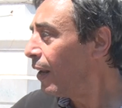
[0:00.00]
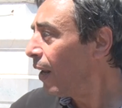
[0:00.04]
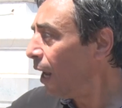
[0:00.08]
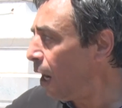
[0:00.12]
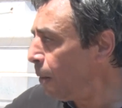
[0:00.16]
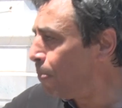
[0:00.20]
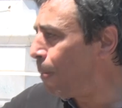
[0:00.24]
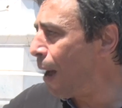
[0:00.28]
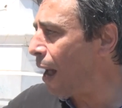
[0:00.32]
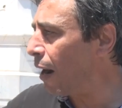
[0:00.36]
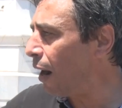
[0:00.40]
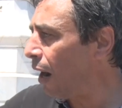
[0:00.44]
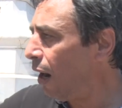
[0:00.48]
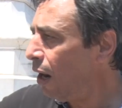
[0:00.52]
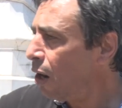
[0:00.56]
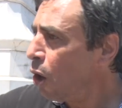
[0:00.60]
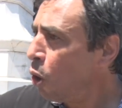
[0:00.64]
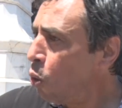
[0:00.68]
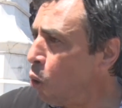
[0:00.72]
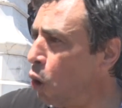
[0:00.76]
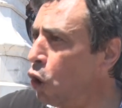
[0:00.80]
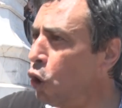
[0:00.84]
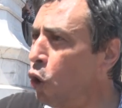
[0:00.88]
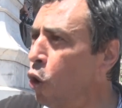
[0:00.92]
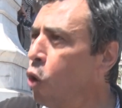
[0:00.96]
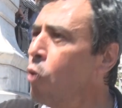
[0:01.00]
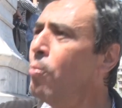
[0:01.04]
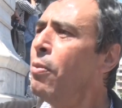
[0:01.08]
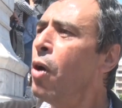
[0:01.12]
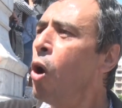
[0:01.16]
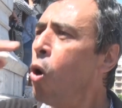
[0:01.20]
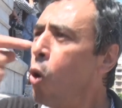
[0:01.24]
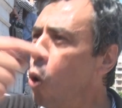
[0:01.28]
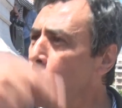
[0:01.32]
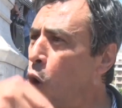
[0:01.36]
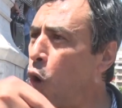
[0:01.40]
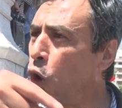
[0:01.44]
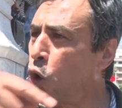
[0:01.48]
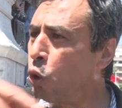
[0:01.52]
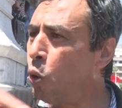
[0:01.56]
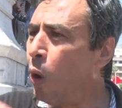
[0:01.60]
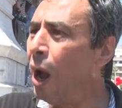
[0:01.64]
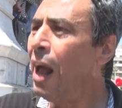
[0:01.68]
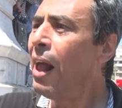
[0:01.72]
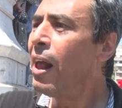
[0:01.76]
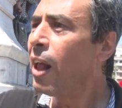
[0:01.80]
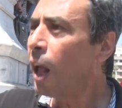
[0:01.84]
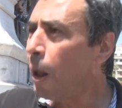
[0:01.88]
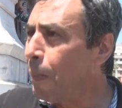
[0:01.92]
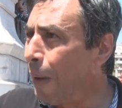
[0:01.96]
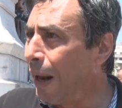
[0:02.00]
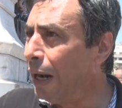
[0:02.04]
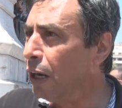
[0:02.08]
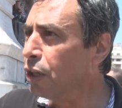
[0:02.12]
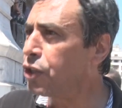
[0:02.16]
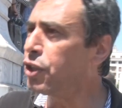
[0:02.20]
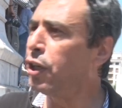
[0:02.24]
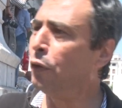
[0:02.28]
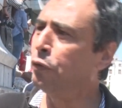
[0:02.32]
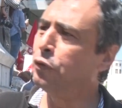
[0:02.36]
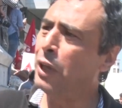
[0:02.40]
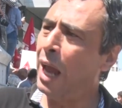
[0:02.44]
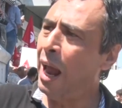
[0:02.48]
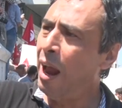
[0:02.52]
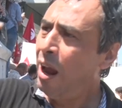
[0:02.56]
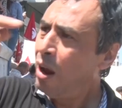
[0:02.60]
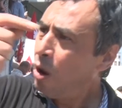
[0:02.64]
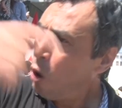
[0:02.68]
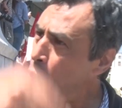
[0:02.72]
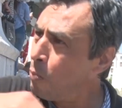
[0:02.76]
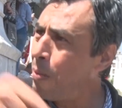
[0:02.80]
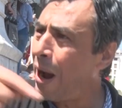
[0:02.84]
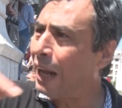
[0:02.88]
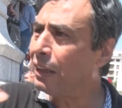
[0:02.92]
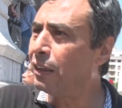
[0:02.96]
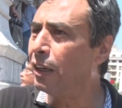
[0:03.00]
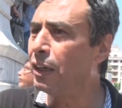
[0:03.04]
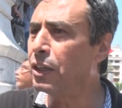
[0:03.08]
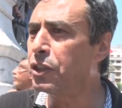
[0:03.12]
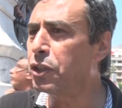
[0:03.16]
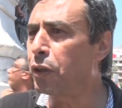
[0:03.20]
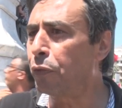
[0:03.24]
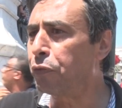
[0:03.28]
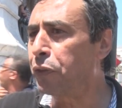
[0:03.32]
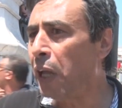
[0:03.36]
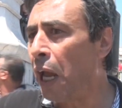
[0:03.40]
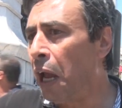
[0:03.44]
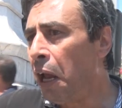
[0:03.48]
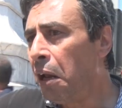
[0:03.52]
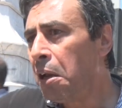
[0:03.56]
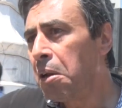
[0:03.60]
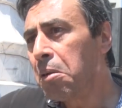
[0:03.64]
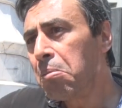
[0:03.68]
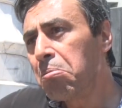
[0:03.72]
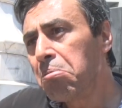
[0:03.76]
البارح واليوم وغدوه قبل الاستفتاء وبعد الاستفتاء